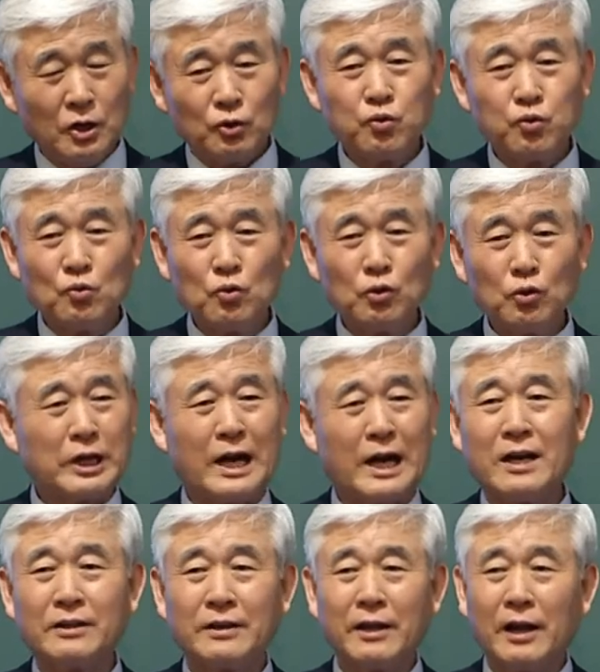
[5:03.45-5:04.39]

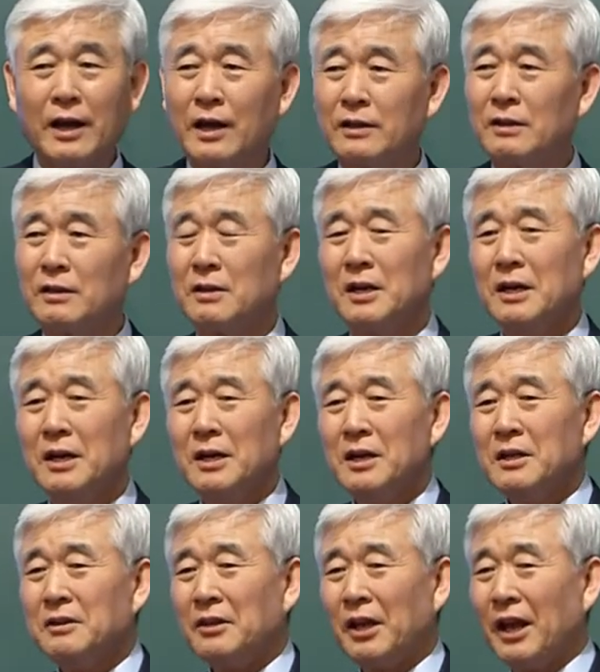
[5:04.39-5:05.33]
중우장대한
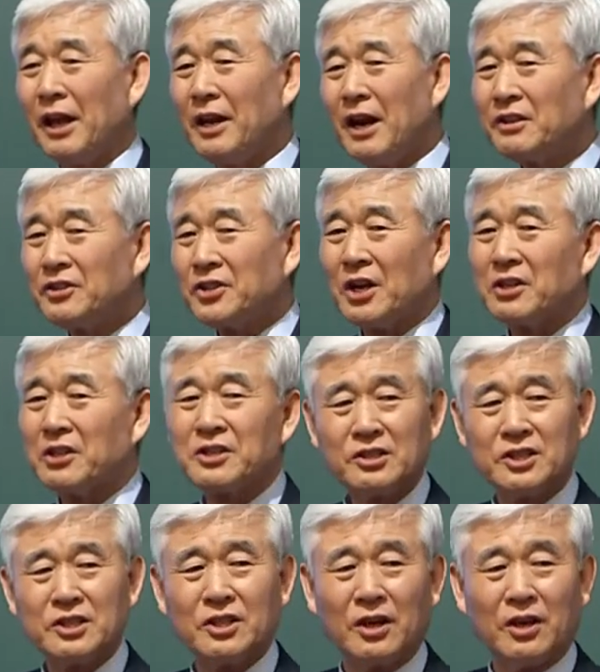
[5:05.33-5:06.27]
대량 생산
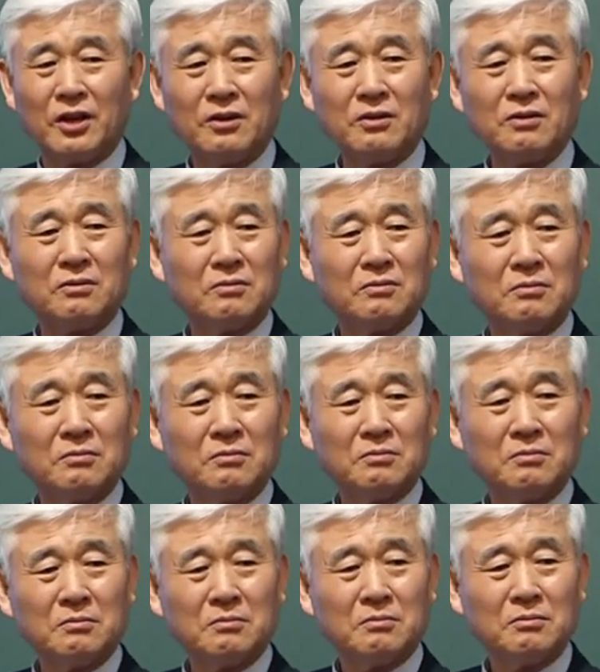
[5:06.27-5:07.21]
시대에는
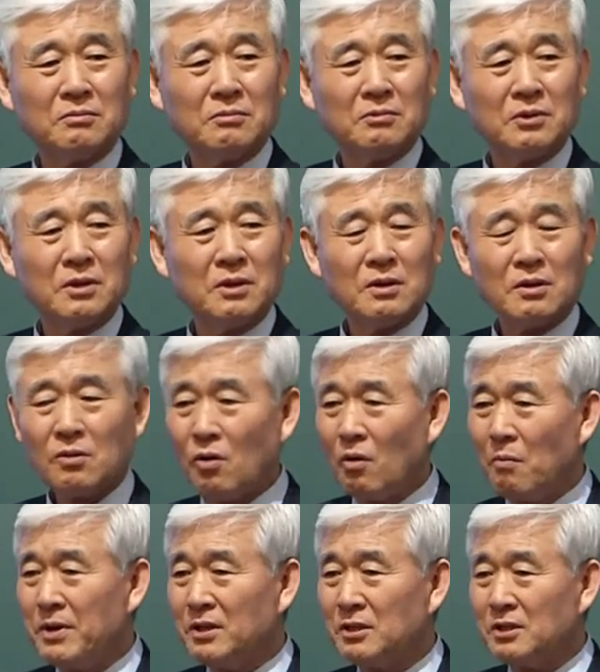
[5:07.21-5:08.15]

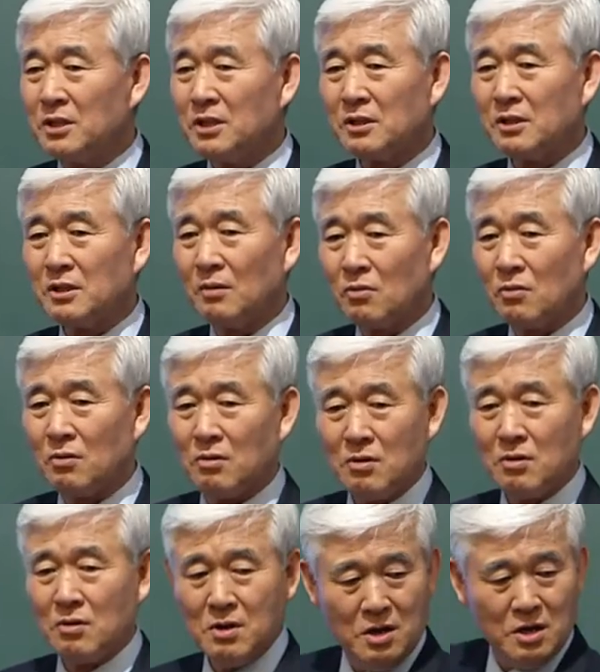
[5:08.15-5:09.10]
컨베어 시스템으로
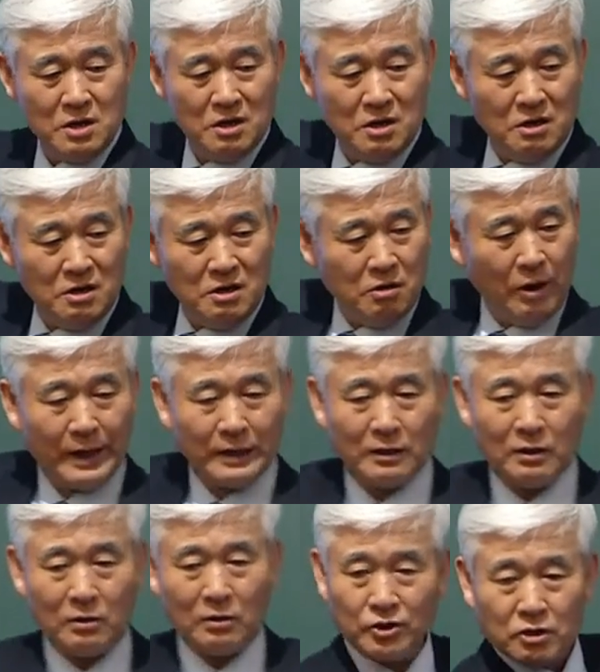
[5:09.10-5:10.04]
일렬
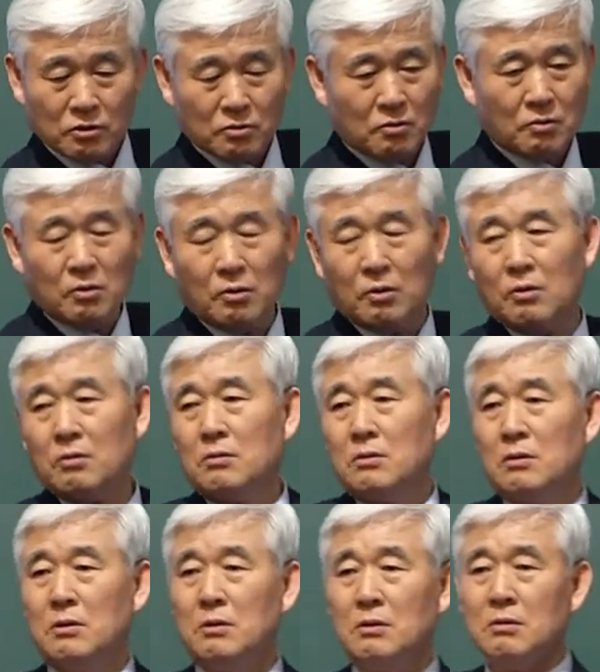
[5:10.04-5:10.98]
행대로 씌워놓고
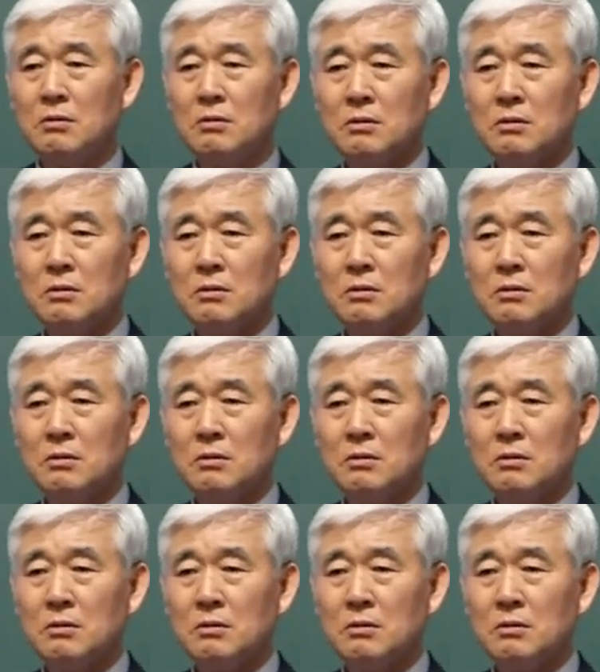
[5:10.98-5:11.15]
어?